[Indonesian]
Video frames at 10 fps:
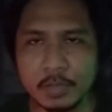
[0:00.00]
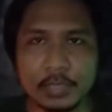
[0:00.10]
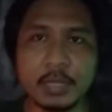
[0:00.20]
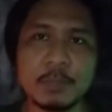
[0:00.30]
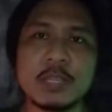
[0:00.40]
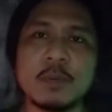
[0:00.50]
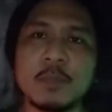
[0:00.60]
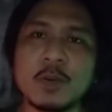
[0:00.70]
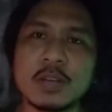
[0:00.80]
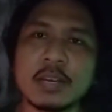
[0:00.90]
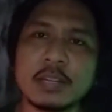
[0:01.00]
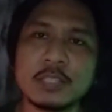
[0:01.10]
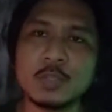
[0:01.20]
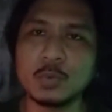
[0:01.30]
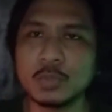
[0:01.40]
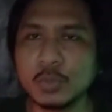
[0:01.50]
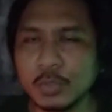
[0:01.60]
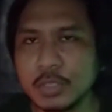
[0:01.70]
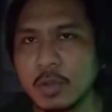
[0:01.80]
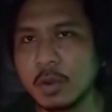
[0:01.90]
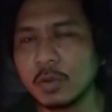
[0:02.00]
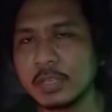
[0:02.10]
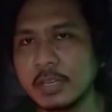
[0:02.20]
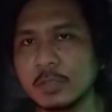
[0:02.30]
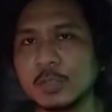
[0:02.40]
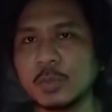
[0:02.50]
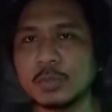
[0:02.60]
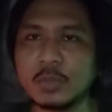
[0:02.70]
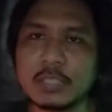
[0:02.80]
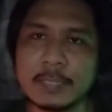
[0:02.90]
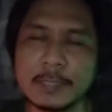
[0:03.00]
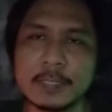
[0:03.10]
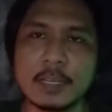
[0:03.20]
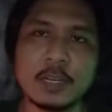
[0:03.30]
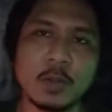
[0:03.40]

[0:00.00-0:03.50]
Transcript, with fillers: kita bisa membongkar struktur psikologi atau struktur ketaksadaran